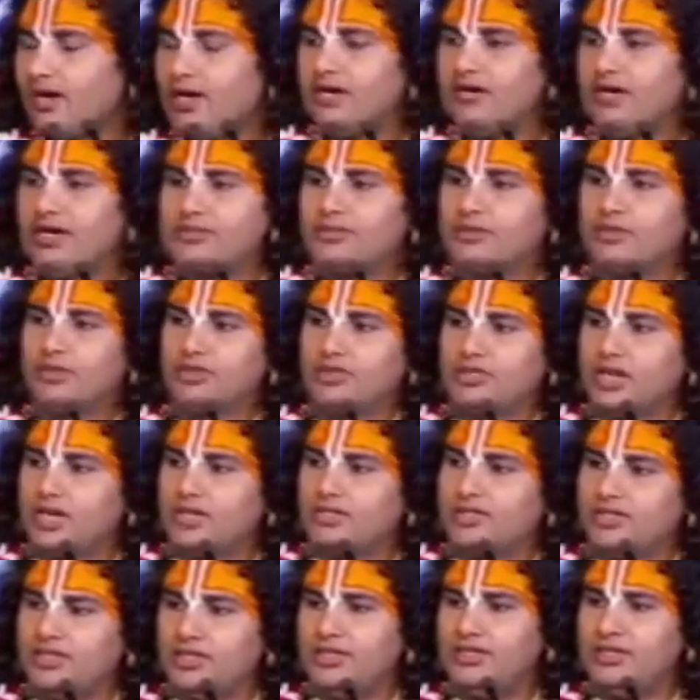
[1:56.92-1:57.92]
अस उसका
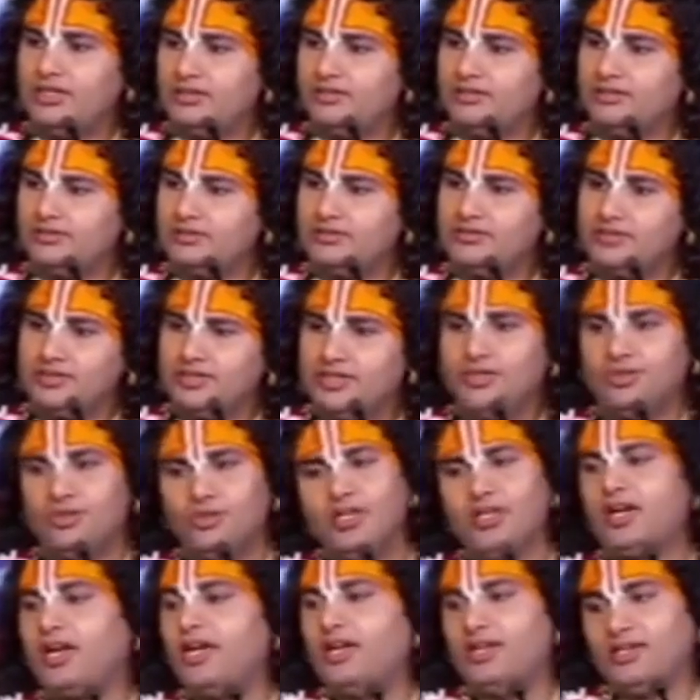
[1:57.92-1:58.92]
असली चीज़ तो
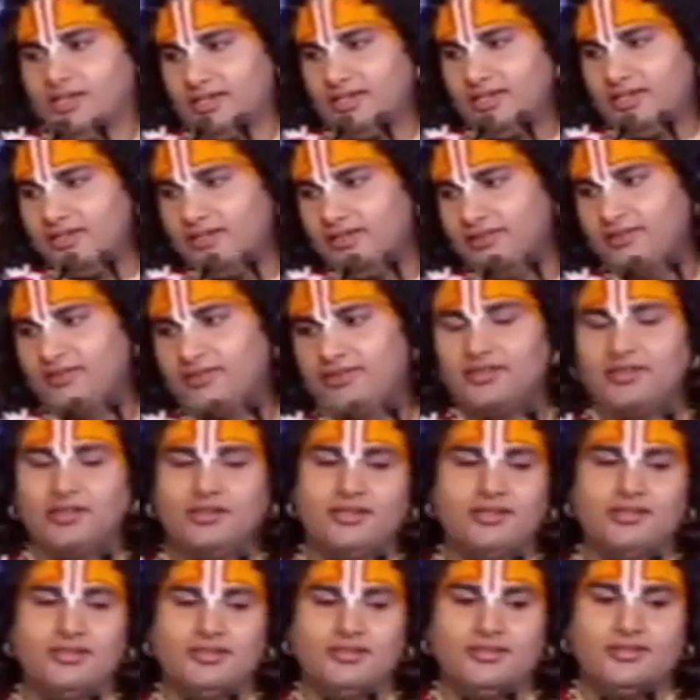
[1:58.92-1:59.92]
निकाल ली गई
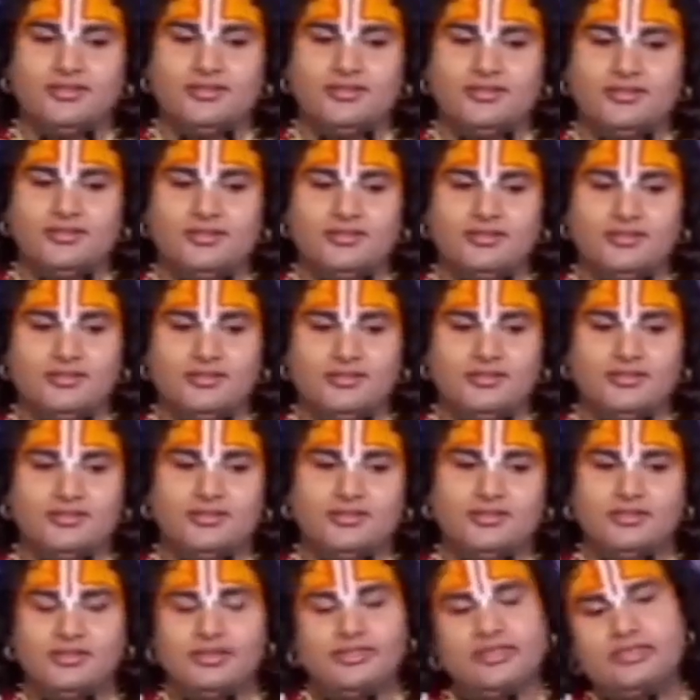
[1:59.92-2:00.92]

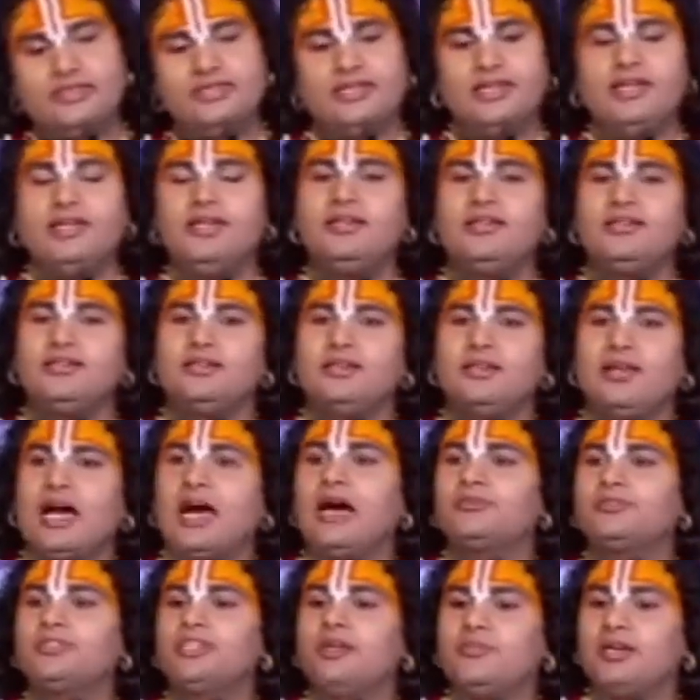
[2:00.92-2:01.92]
इसलिए आप
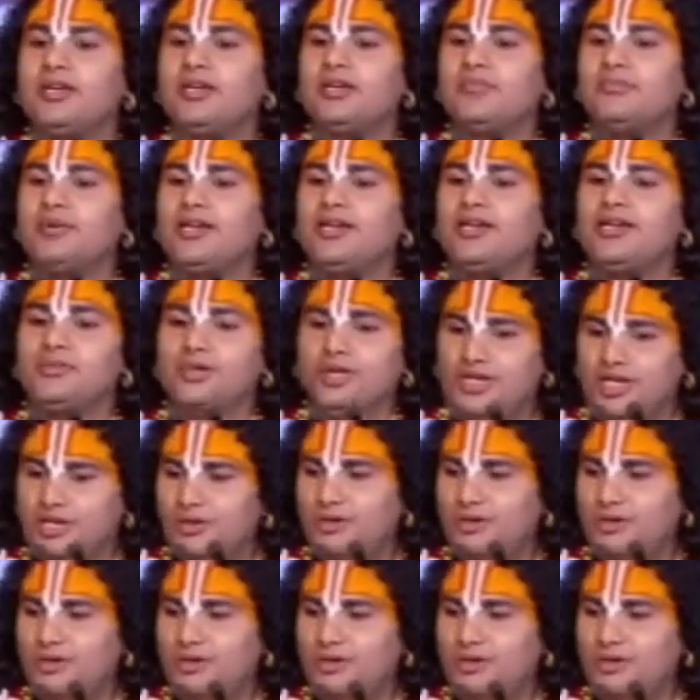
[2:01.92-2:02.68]
समय के पहले बुढ़े हो